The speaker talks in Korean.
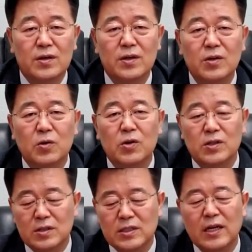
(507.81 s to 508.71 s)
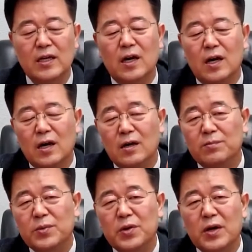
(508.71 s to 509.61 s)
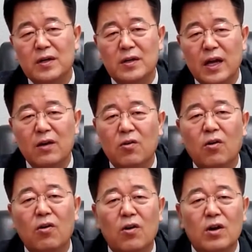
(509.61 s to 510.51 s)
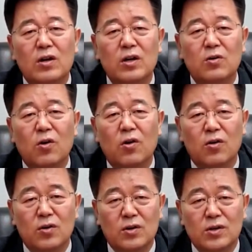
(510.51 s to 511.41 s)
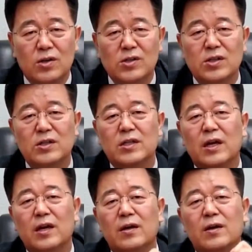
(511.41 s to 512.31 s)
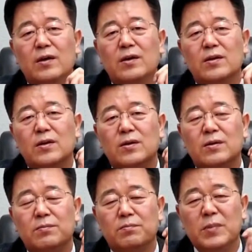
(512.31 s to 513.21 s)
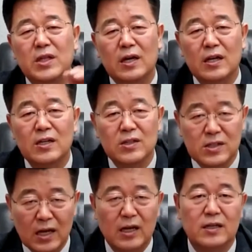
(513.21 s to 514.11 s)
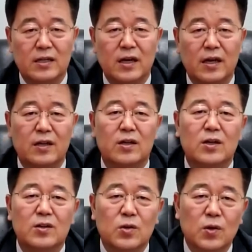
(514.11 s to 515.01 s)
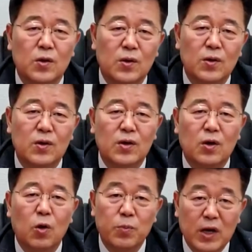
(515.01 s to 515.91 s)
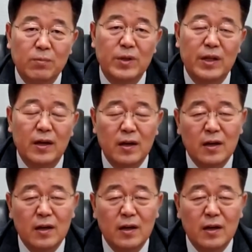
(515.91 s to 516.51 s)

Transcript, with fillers: 그리고는 자기가 필요한 걸 내고 그리고 그것을 이제 밑에 깔린 걸 하나 이렇게 또 오픈합니다.